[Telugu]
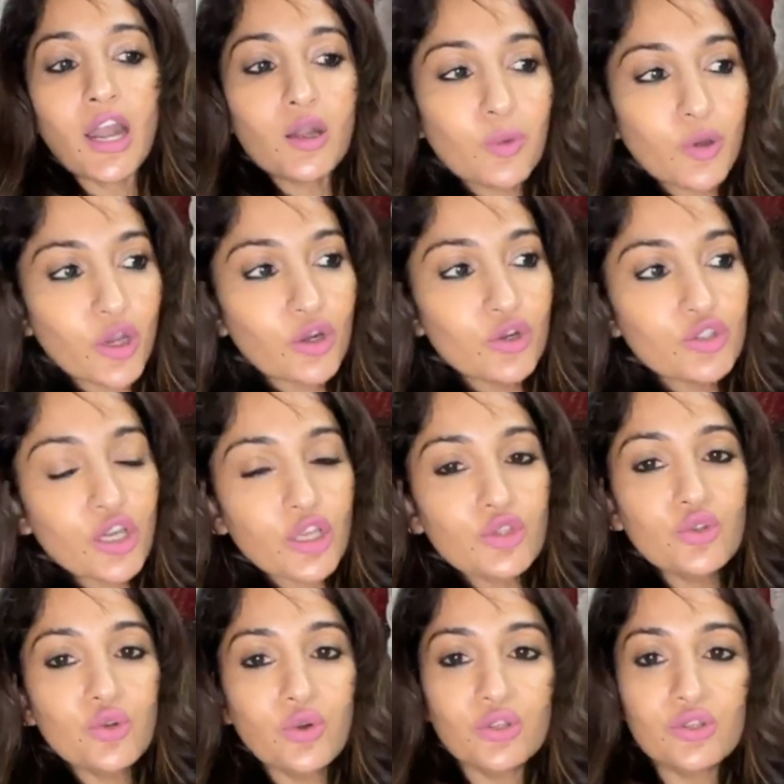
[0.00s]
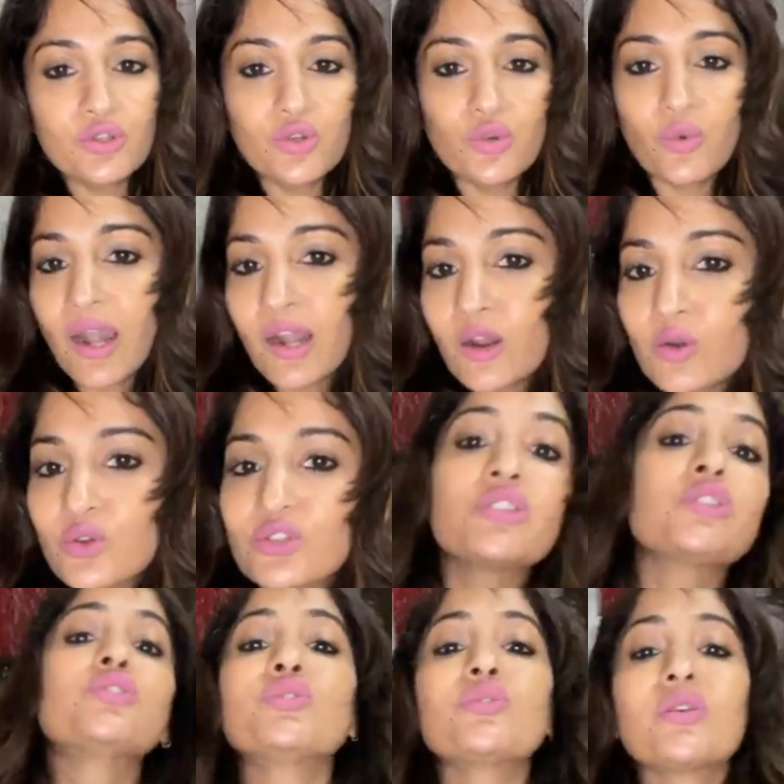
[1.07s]
అటుపక్క నుంచి అది చూడొచ్చు వెనక
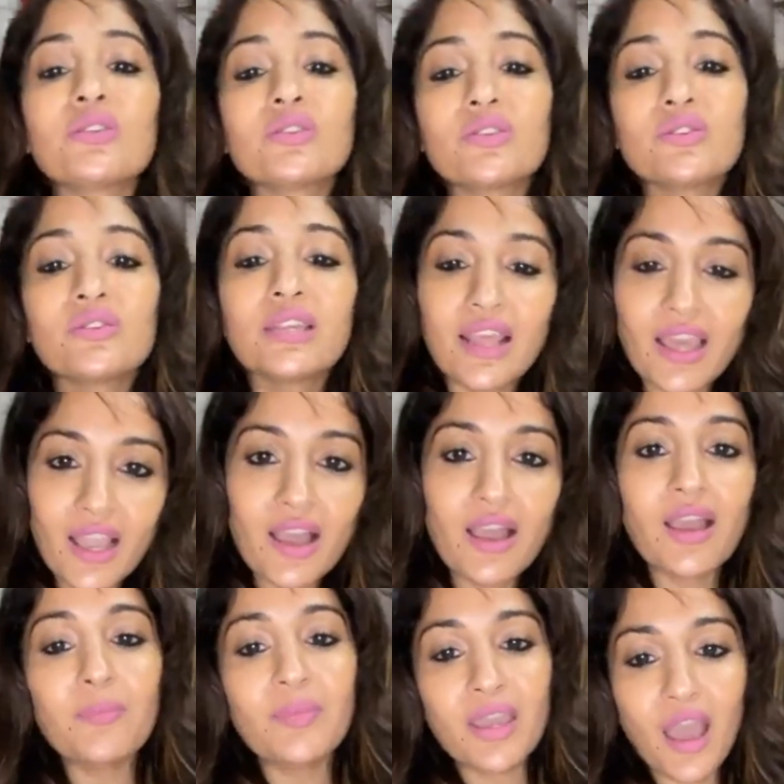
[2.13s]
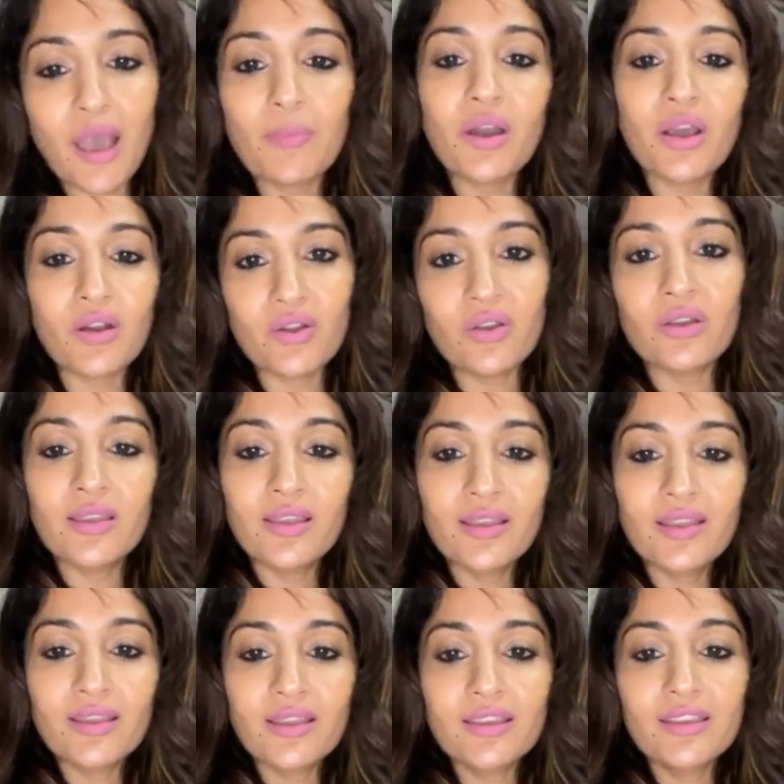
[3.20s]
నుంచి ఇది చూడొచ్చు ఇదేగా మీ వ్యాపారం
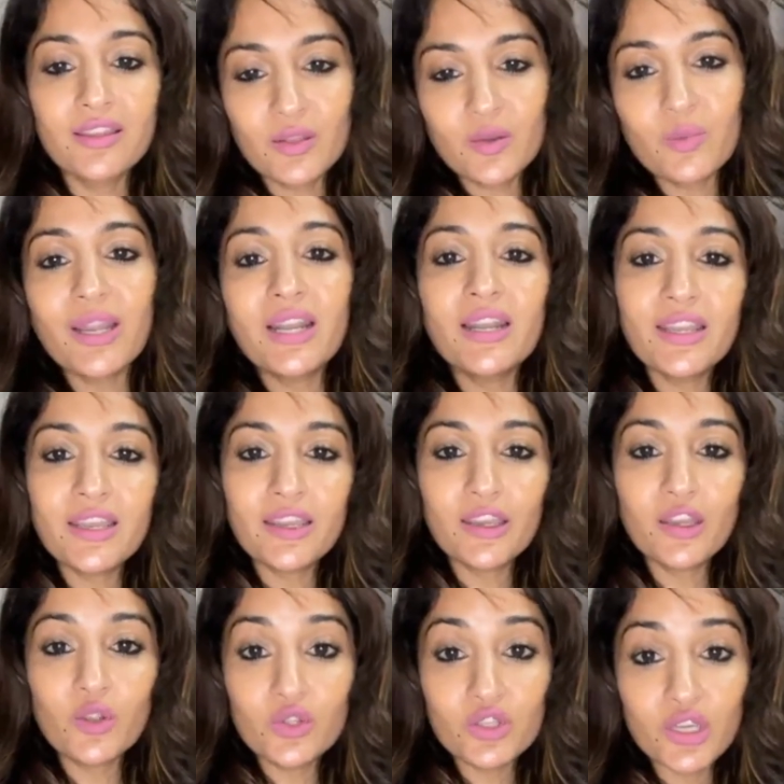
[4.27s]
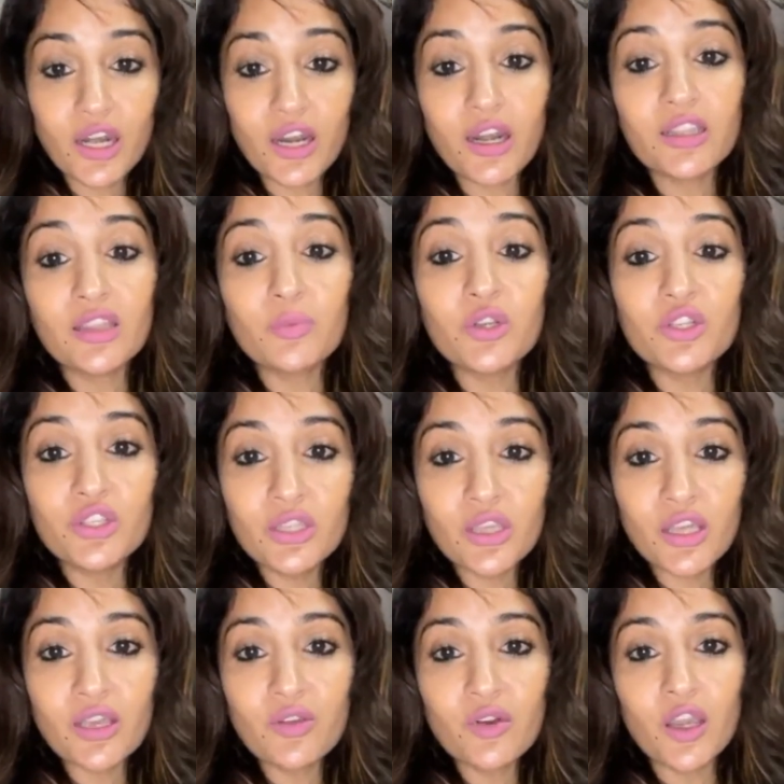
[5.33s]
ఎందుకు మళ్ళీ ఏదో చీర కడితే మీరు
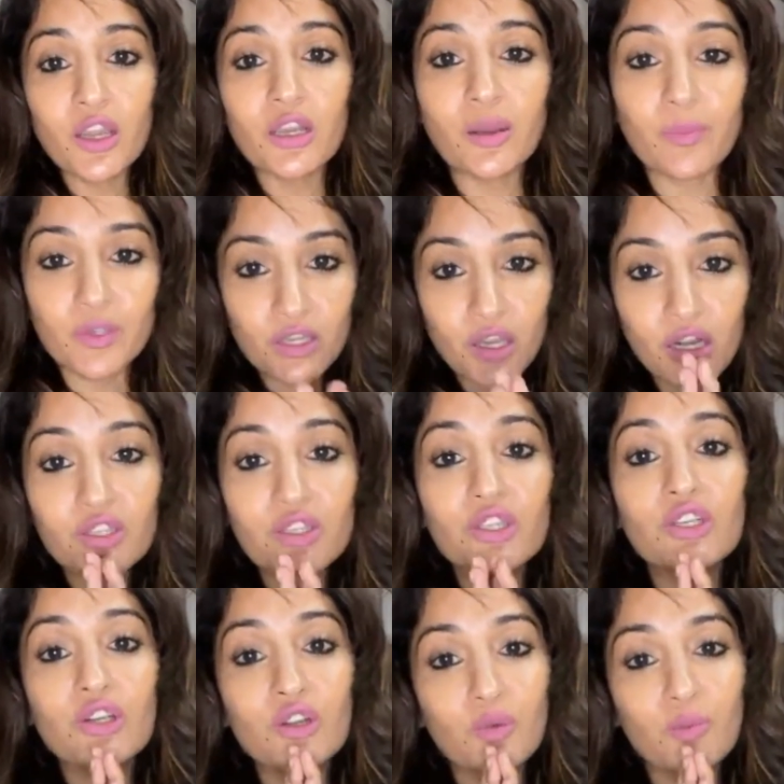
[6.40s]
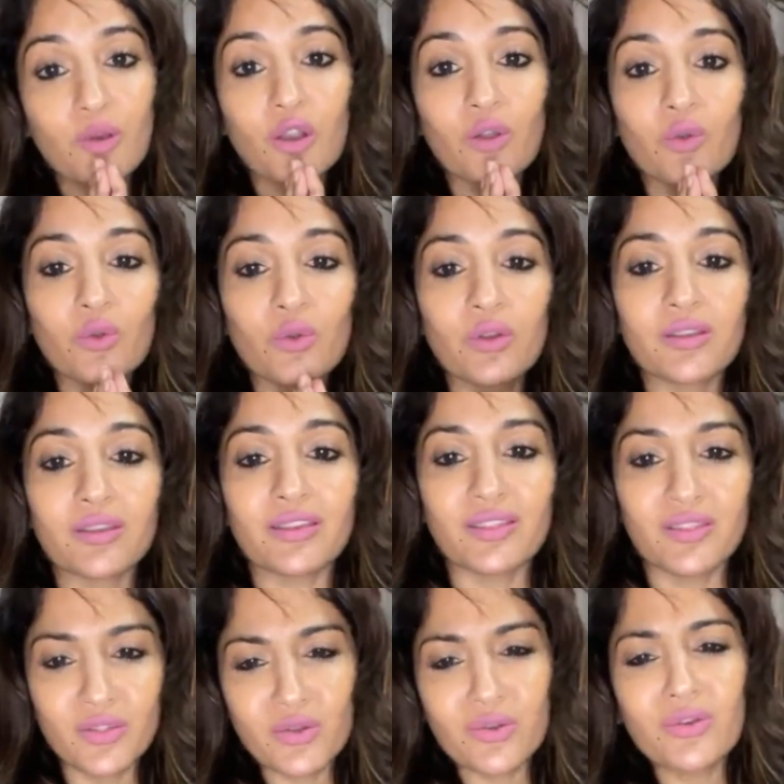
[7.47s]
సీతాదేవిలాగా నమస్కారం చేసినట్టు మాకు
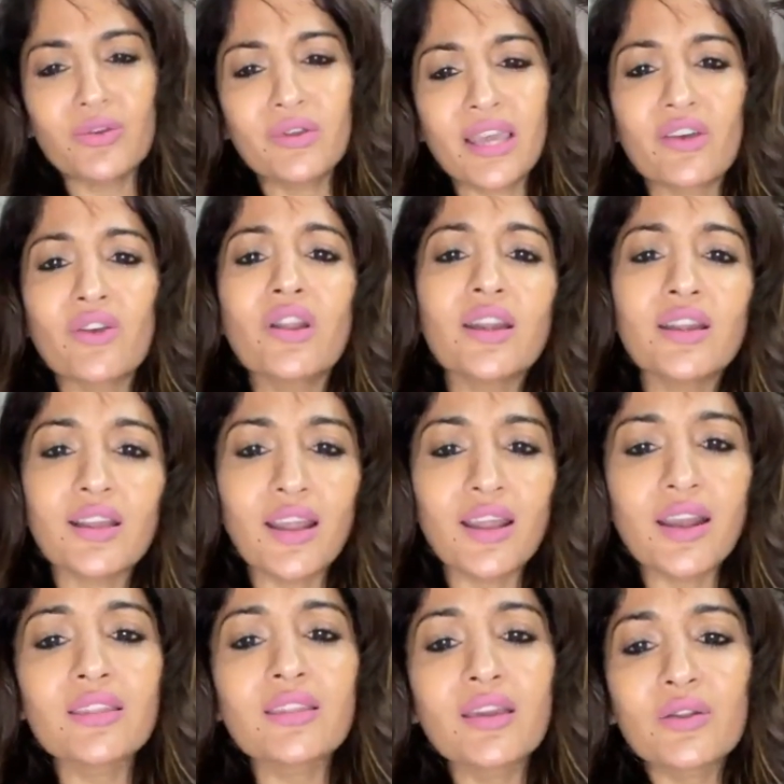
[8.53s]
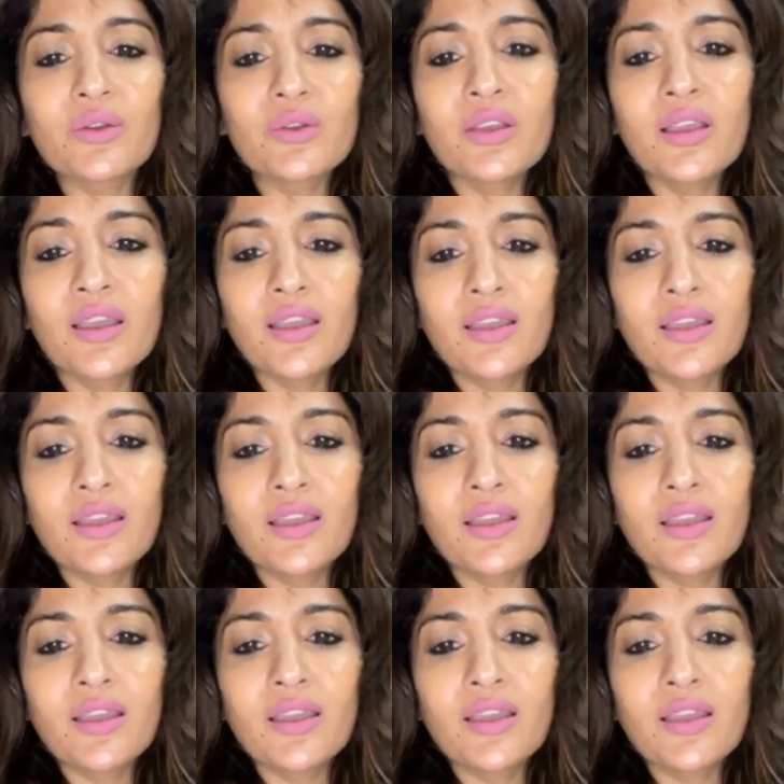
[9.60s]
ఎందుకు ఎదవ నాటకాలు ఆడతారు